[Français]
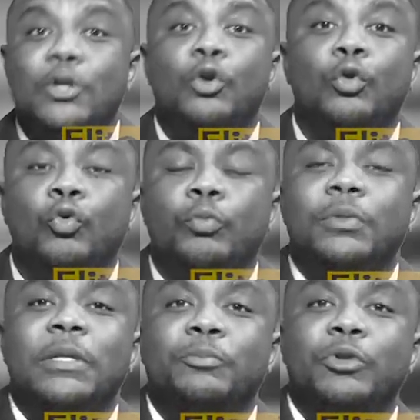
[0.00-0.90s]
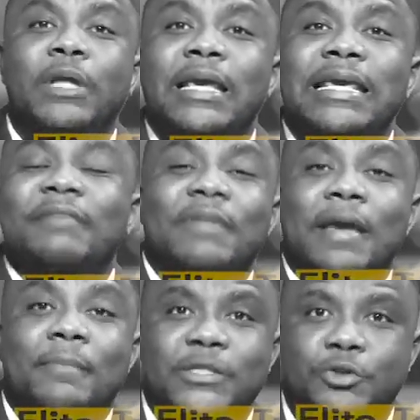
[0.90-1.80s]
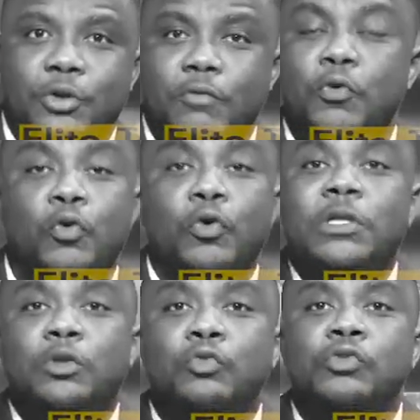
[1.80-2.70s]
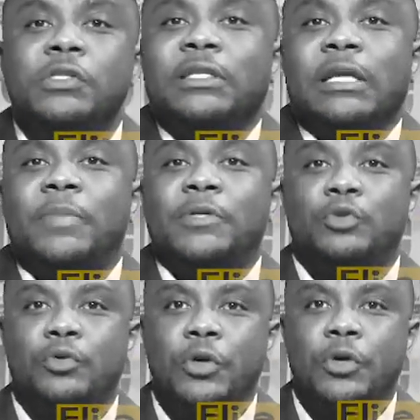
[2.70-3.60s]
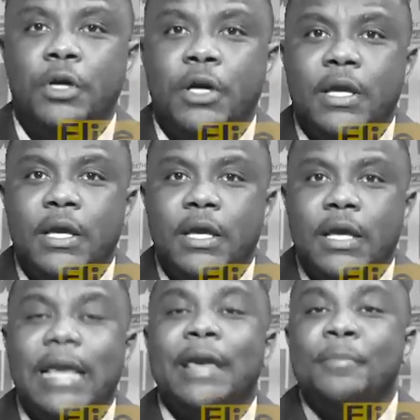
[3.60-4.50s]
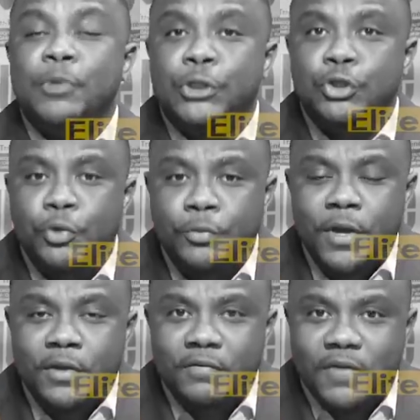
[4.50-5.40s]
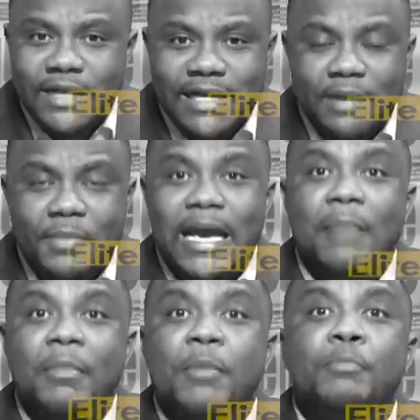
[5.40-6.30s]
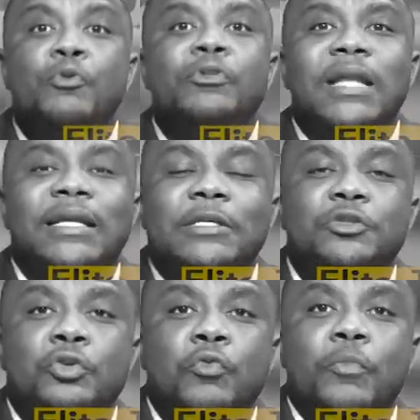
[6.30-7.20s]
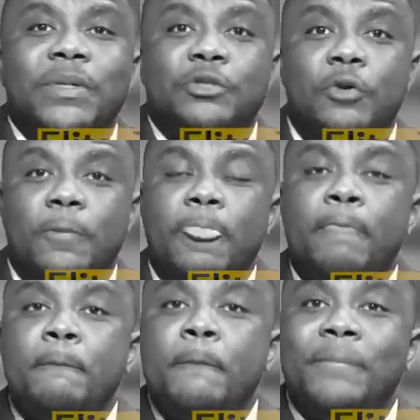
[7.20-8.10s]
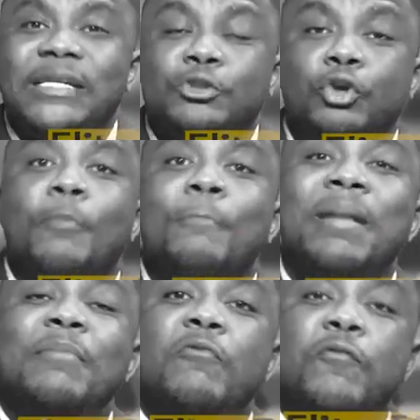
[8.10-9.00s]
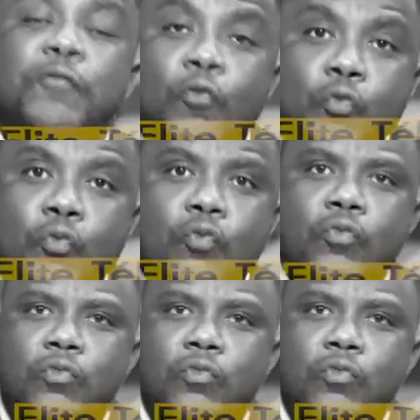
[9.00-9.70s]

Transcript: Et dans le groupe de députés, il y avait un pasteur. Vous le connaissez tous, je ne citerai pas son nom. Et M. Vital Kamere a même posé la question au pasteur. Pasteur, même vous,